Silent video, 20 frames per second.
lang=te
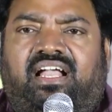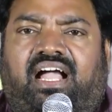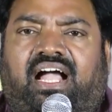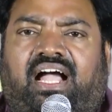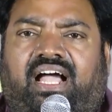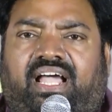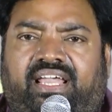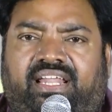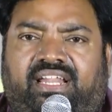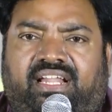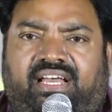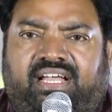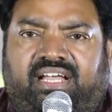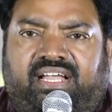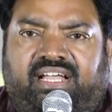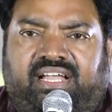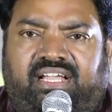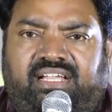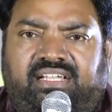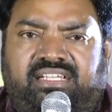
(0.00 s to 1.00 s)
ఆయన
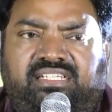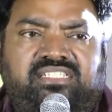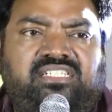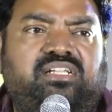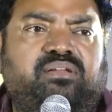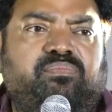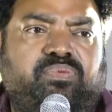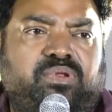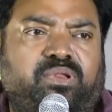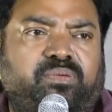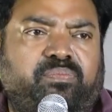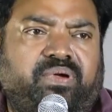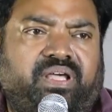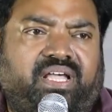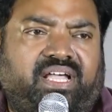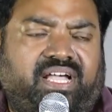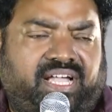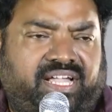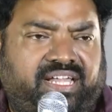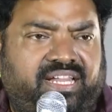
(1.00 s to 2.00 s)
ఇచ్చిన పిలిపే
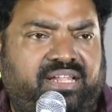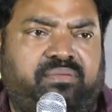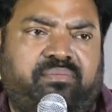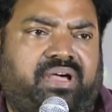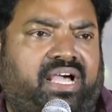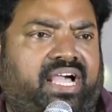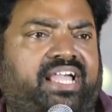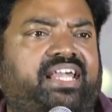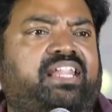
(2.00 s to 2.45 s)
ఆయన ఆయన